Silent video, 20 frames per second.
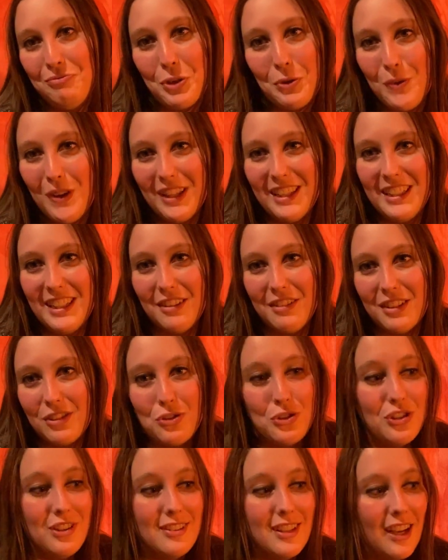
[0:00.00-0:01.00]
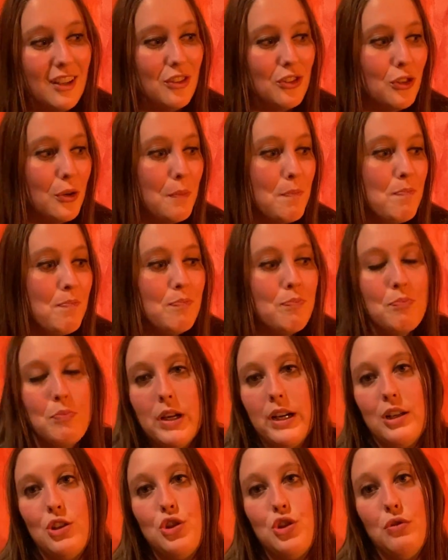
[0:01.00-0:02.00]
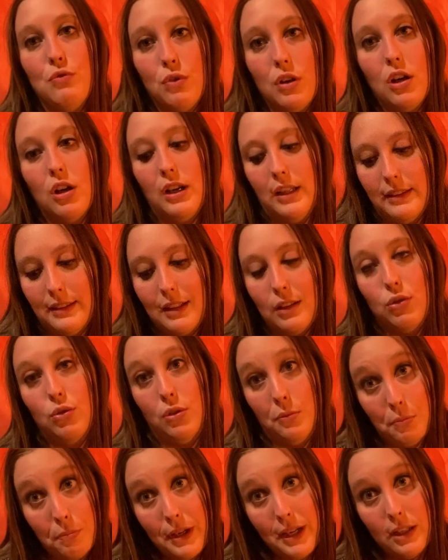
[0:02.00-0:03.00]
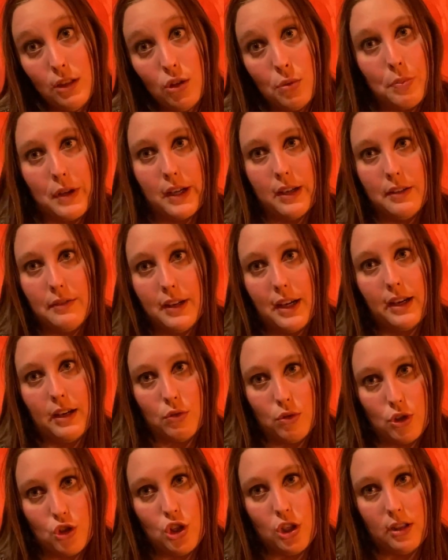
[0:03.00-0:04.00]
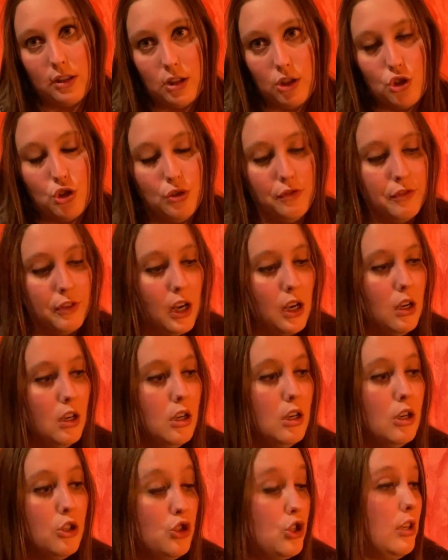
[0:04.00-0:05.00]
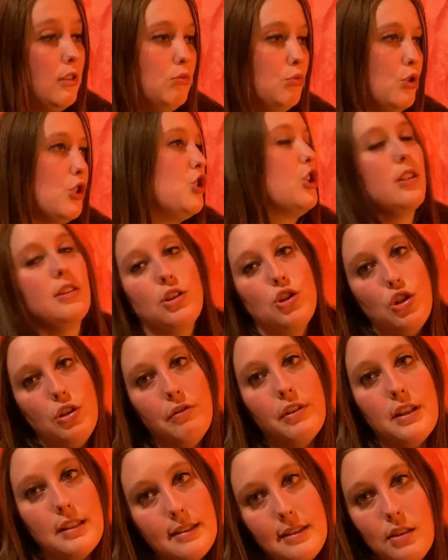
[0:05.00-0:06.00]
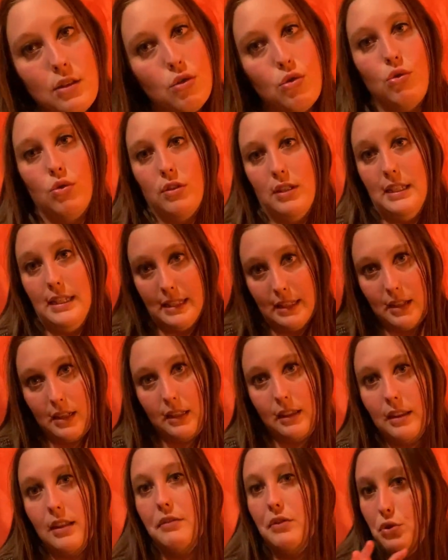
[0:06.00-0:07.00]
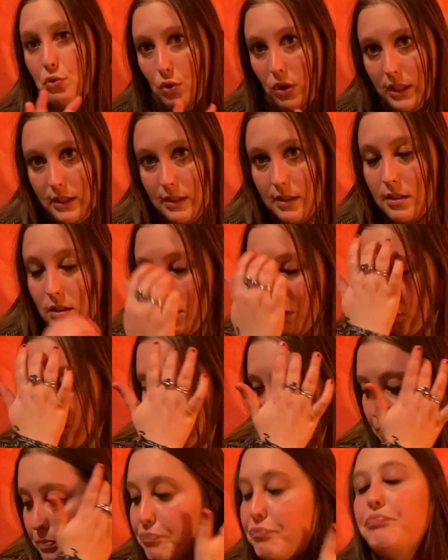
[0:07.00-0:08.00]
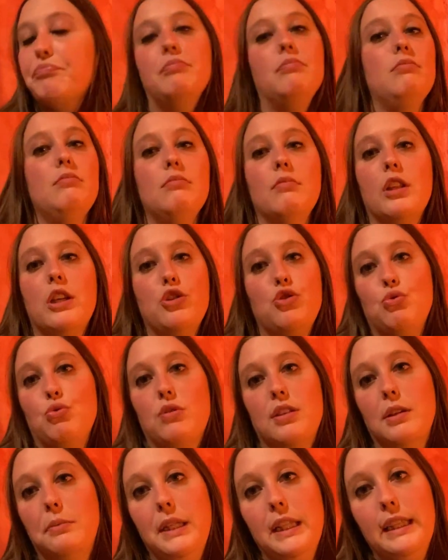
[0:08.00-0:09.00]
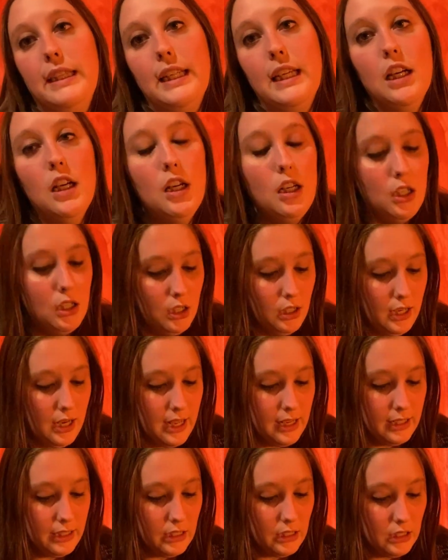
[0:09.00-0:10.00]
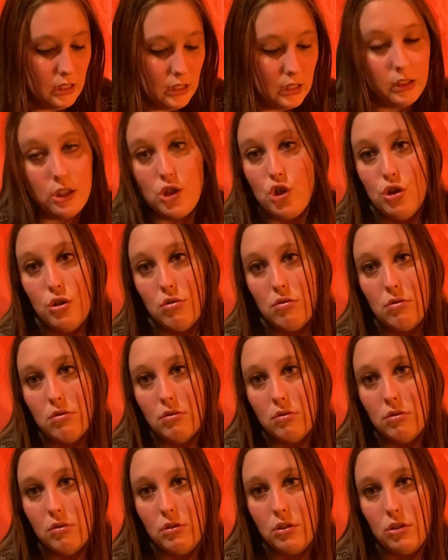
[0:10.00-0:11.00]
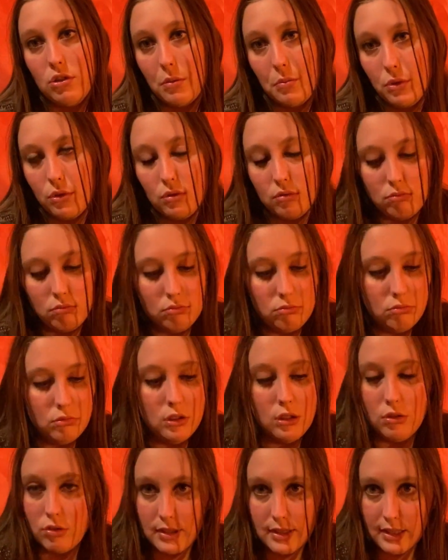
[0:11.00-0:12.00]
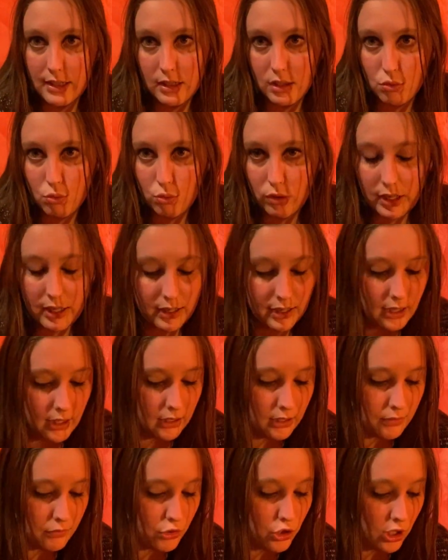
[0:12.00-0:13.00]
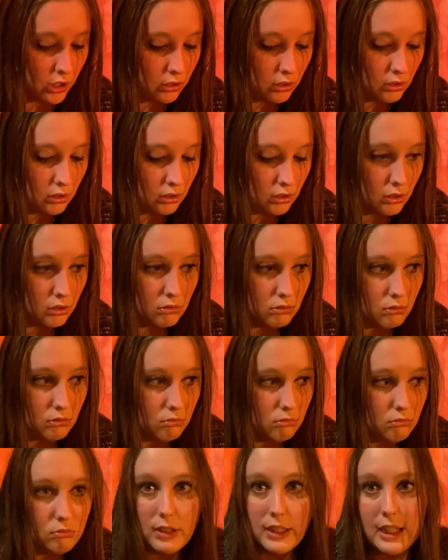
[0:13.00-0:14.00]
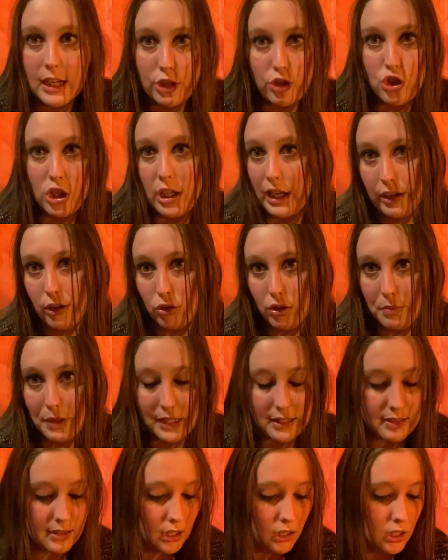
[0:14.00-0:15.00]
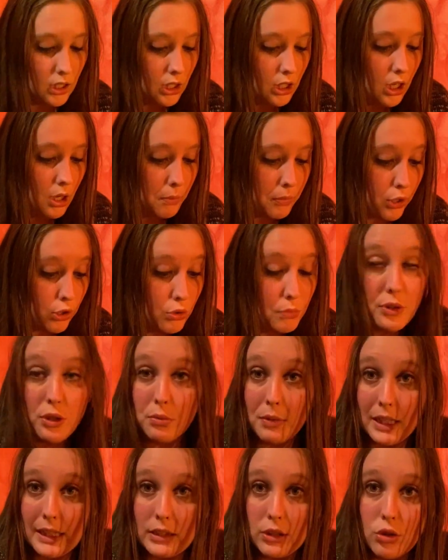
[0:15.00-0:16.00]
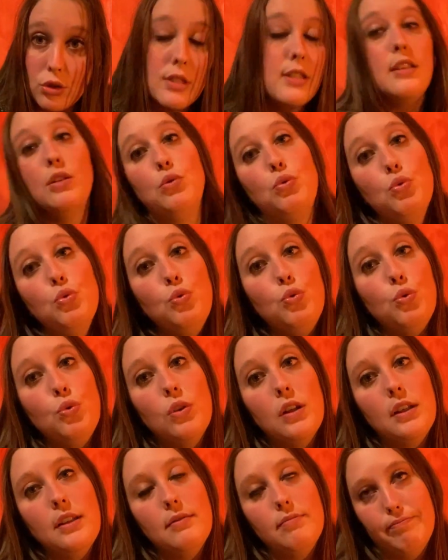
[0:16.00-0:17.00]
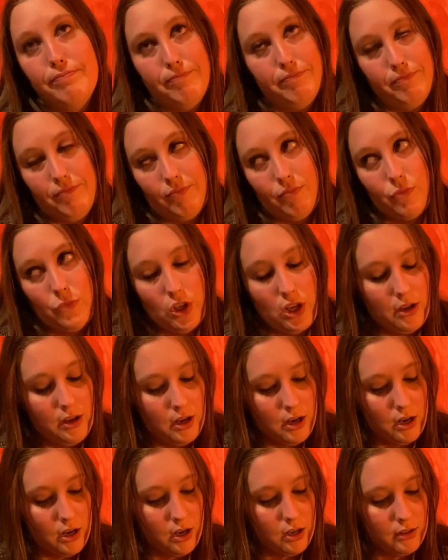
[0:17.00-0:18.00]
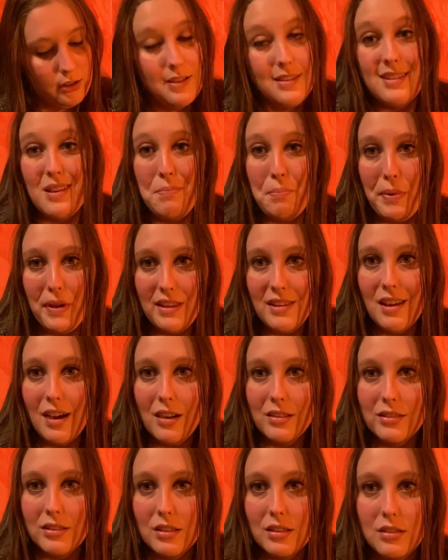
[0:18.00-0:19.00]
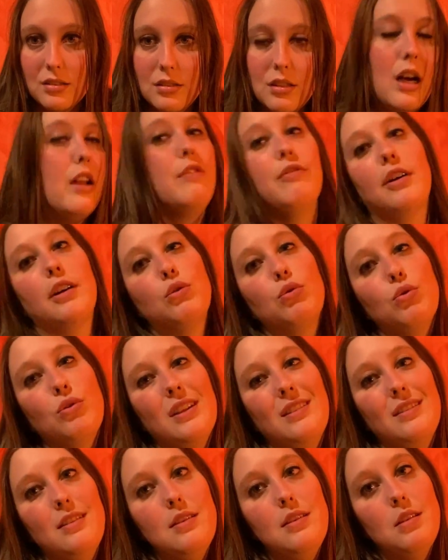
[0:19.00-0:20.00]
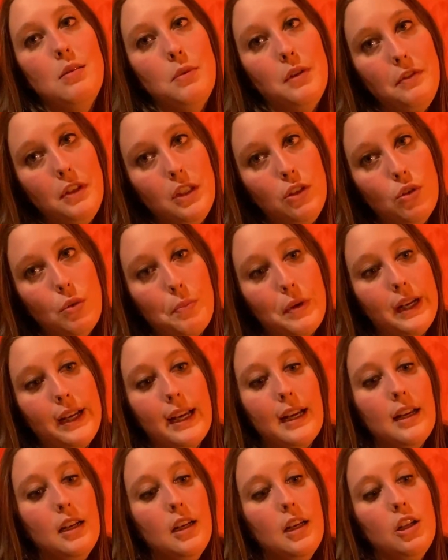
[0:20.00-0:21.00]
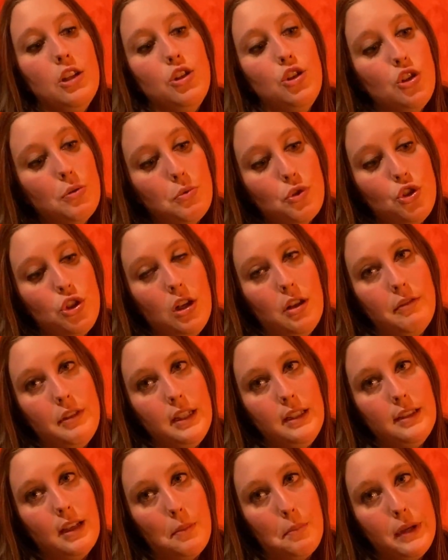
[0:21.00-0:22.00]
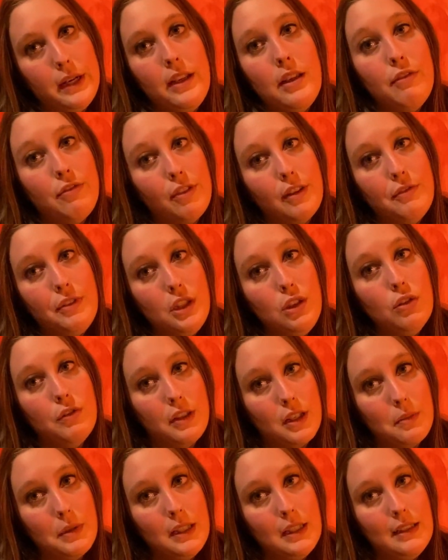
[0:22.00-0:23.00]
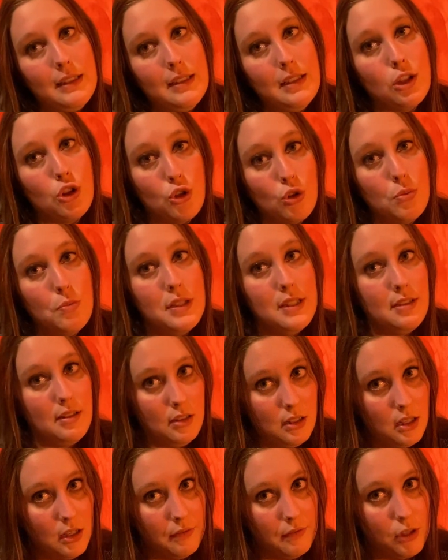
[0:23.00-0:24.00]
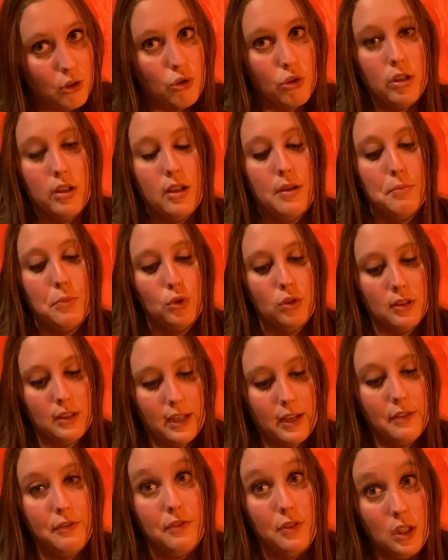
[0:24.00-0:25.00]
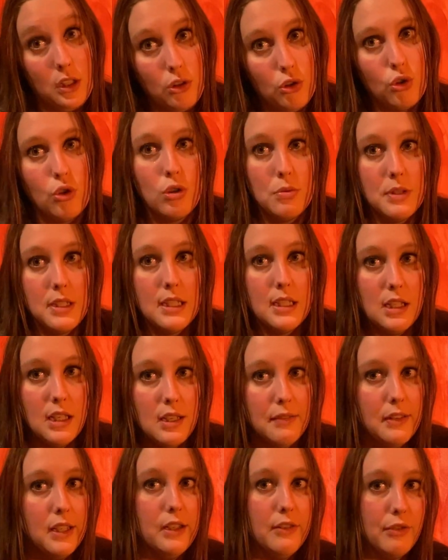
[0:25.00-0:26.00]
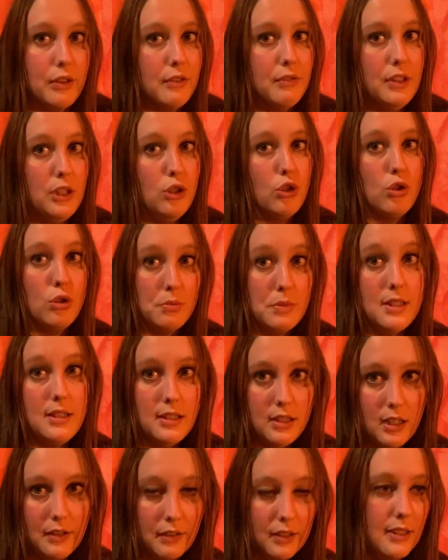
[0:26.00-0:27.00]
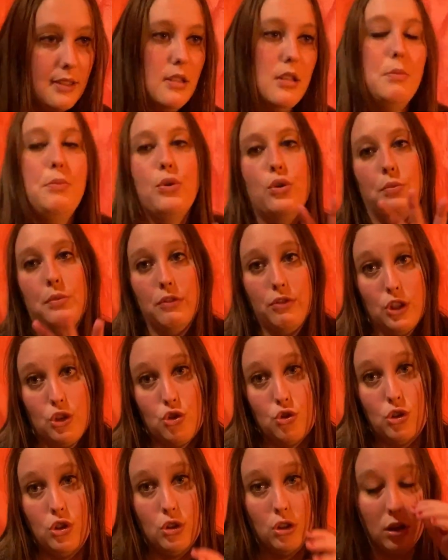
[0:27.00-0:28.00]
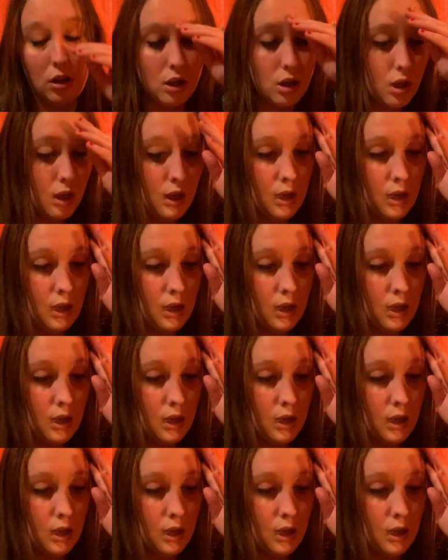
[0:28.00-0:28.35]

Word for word: non guadagnava così tanto, perché ci vuole tanto impegno per arrivare a una certa cifra, cioè una certa cifra in senso iscritte e visualizzazioni, che giustamente lei ha deciso, diciamo, di non stare sul canale, cioè di, di cancellarlo e basta. Però io mi domando, se tu, cioè, ti sei impegnata, hai fatto tantissimi video, perché diciamoci la verità, per chi fa video veramente come si deve, con, montare video come si deve e fare video come si deve, ad esempio come faccio io,